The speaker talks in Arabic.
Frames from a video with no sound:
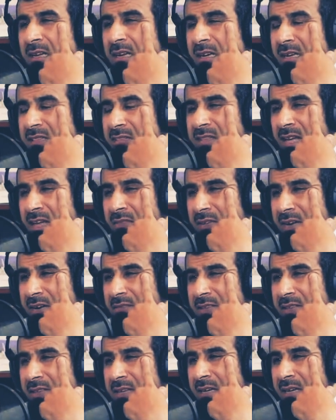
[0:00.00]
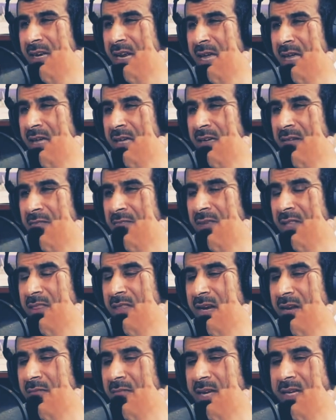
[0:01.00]
اللي استحضرها في ذهني الان
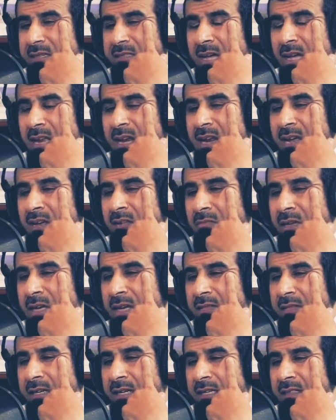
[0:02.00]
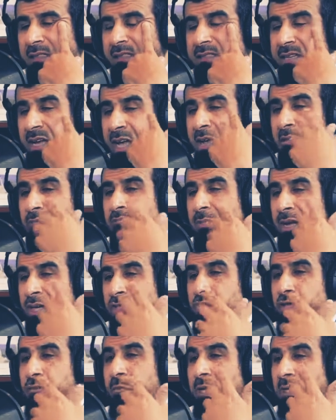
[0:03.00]
مثلا ما يتعلق بقضيه التعامل مع
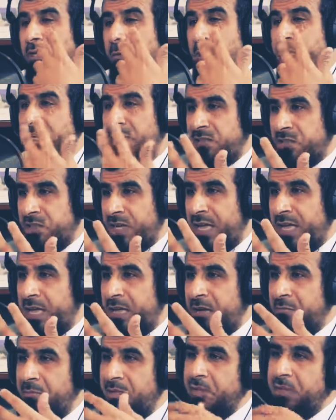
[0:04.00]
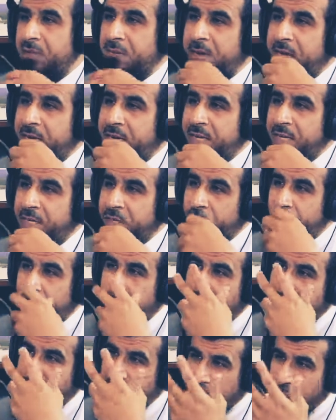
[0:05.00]
الشبهه والاشكال باعتباره
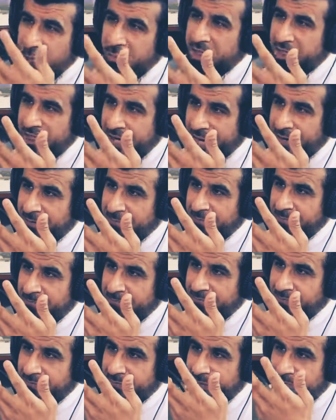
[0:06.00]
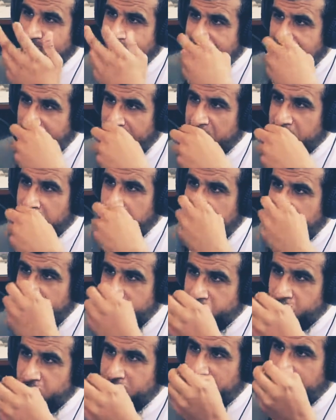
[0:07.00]
شبهه واشكال التعامل مع
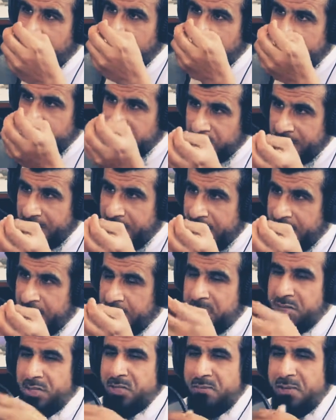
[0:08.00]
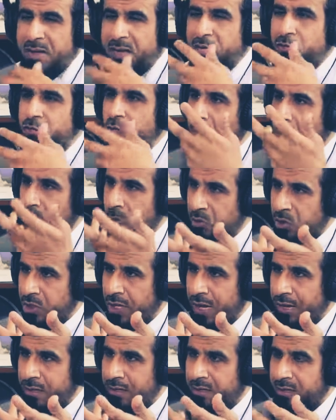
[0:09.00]
الشبهه والاشكال باعتباره شبهه
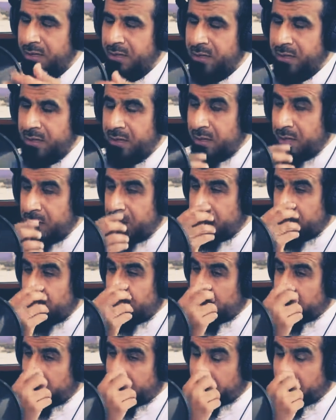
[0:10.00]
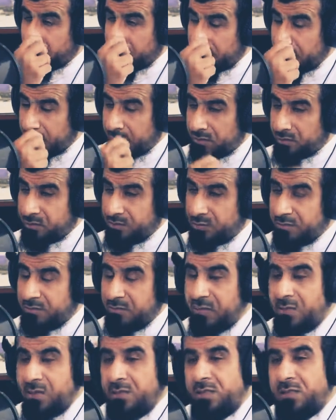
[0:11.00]
واشكال جميل. يعني بعض الناس
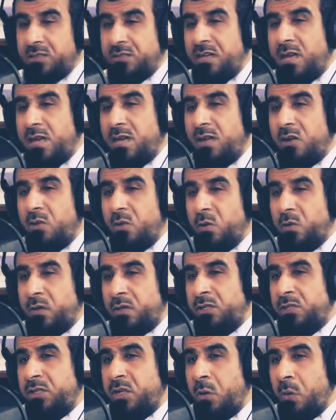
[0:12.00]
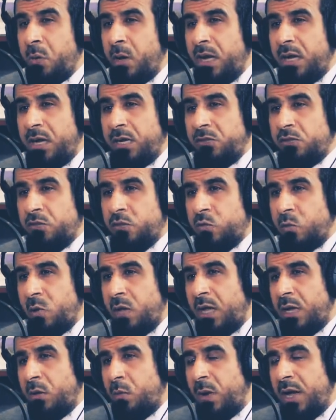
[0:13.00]
آه، تخلق عنده حاله
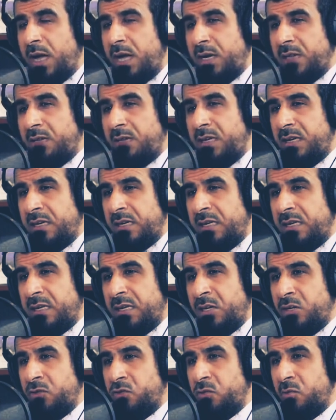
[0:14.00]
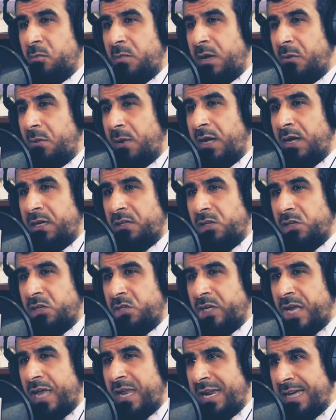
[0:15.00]
السؤال وحاله الشبهه وحاله
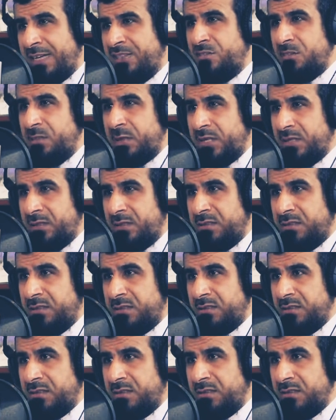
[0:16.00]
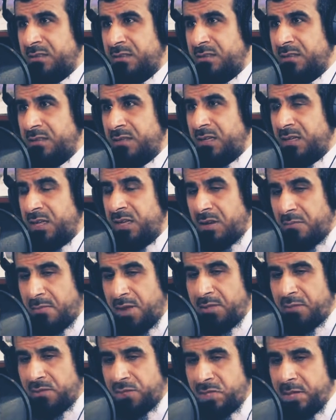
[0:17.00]
الاشكال ازمه ان
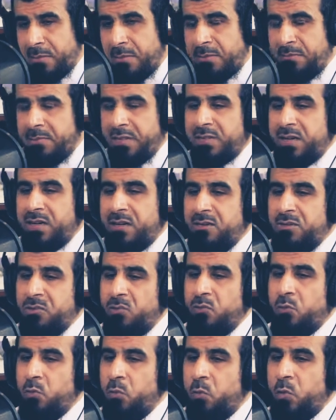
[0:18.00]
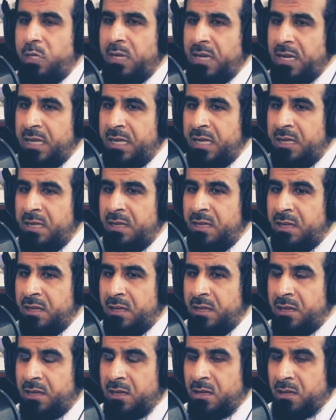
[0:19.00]
بعض الشباب مثلا يفضون الي
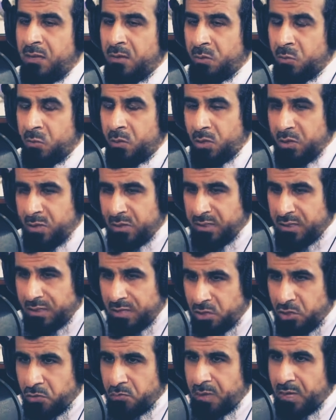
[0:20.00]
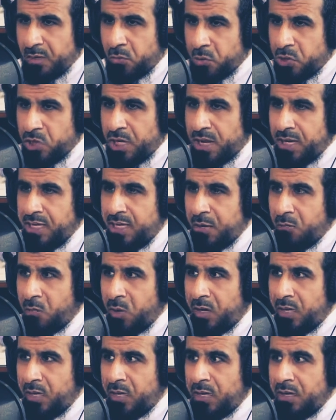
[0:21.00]
ويعرض لك شبهه واشكاليه
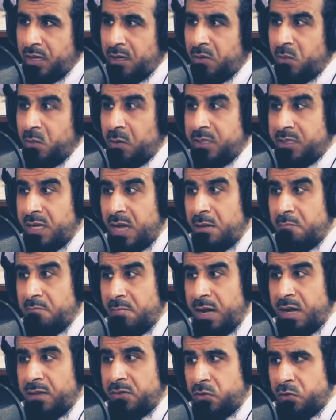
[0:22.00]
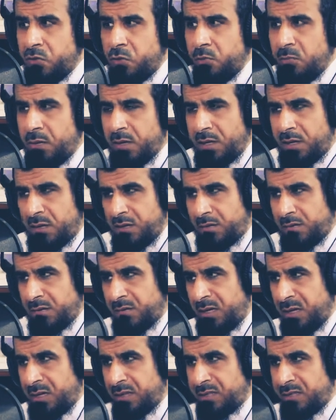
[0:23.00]
معينه ويتعامل مع هذه الشبهه
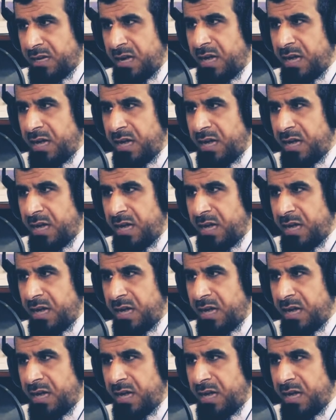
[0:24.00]
يعني